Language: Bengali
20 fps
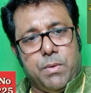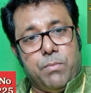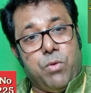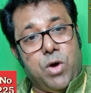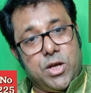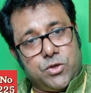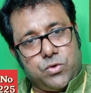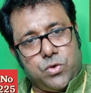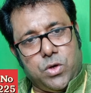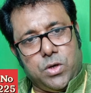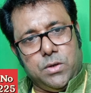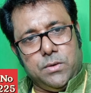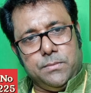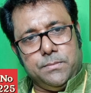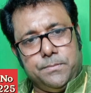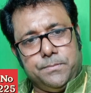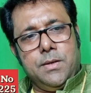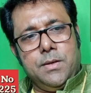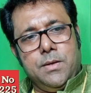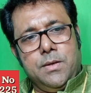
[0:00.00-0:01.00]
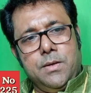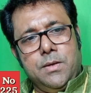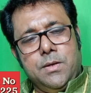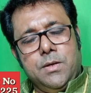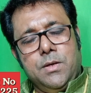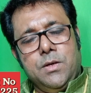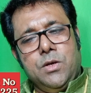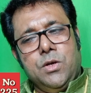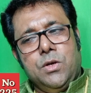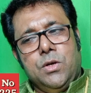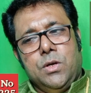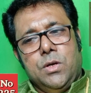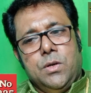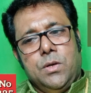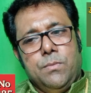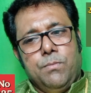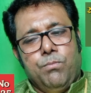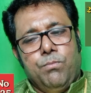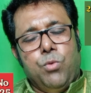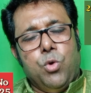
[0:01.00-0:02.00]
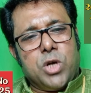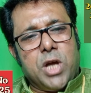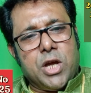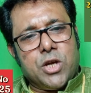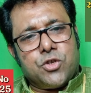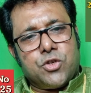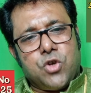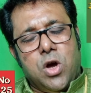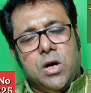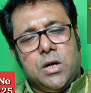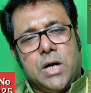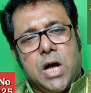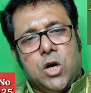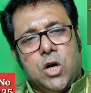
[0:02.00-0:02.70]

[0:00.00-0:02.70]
বাই হোয়াটসঅ্যাপ কলিংয়ের মাধ্যমে কথা বলতে পারবেন ভয়েস কল